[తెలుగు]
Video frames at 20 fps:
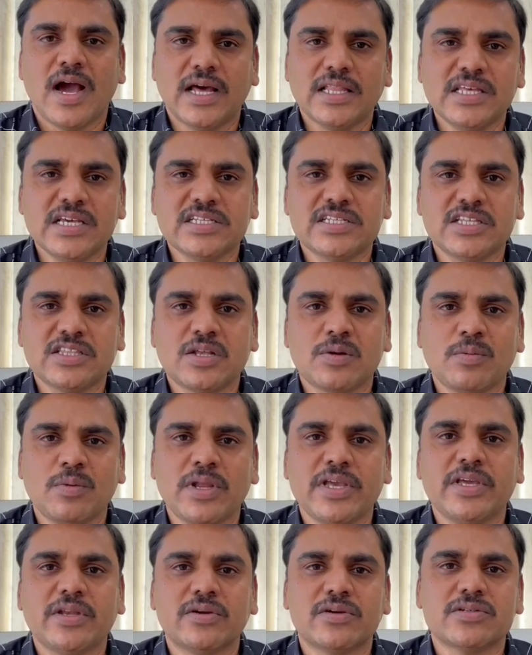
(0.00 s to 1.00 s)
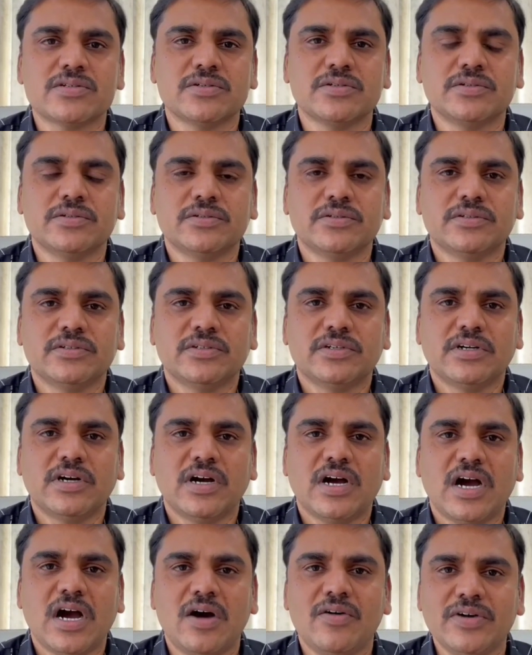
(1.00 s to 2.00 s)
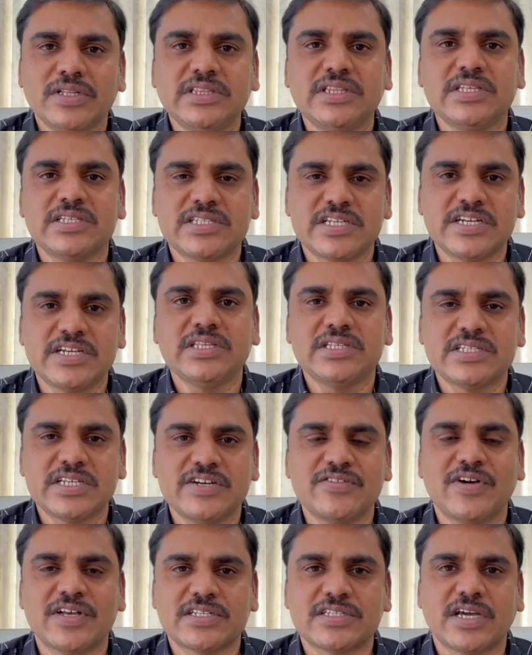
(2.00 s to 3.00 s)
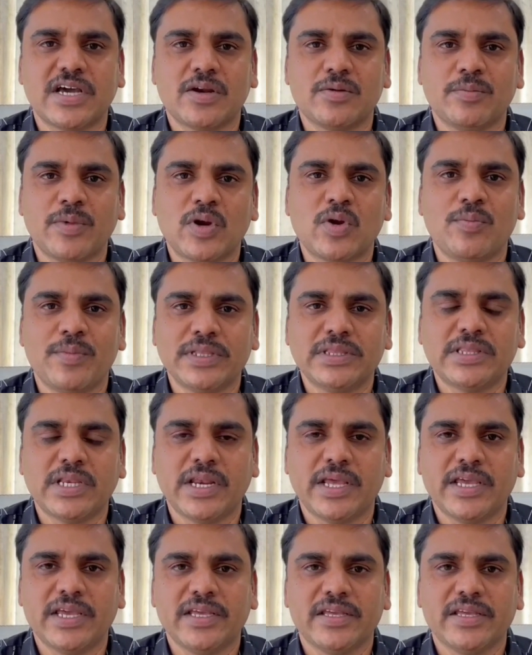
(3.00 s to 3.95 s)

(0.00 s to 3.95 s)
అదే సందర్భంలో ఈరోజు అవంతి శ్రీనివాస్ గారు మరో మంత్రి